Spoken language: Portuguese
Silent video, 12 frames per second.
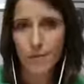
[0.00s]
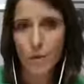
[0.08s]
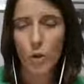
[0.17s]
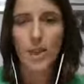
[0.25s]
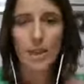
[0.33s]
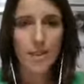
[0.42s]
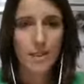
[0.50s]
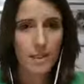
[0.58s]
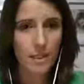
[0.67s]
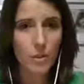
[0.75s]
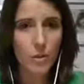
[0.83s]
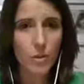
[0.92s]
Ok, nessa
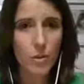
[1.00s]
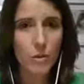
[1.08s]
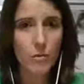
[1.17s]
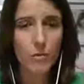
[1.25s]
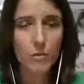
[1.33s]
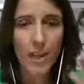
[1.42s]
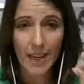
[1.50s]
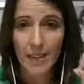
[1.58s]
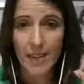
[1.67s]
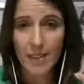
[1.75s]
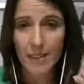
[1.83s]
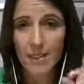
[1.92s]
situação,
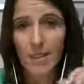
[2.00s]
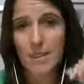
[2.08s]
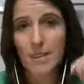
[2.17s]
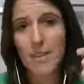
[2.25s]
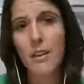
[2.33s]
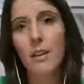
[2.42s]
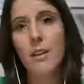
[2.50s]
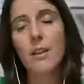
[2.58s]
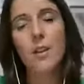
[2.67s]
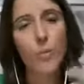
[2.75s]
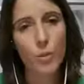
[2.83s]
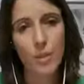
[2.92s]
ainda assim, se calhar
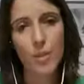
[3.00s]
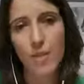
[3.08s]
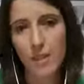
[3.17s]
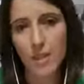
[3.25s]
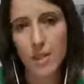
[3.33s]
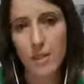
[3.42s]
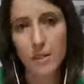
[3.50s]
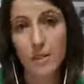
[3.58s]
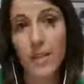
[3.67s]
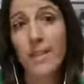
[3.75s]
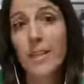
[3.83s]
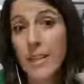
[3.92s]
não podes fazer nada.
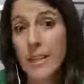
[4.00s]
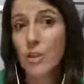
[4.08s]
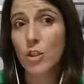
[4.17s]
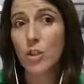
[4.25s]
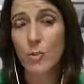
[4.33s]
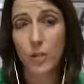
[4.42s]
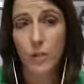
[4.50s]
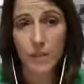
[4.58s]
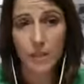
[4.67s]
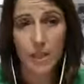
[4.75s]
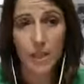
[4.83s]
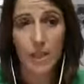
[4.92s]
Acreditas que não podes
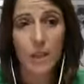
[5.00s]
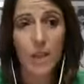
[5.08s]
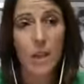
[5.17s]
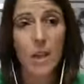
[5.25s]
fazer nada.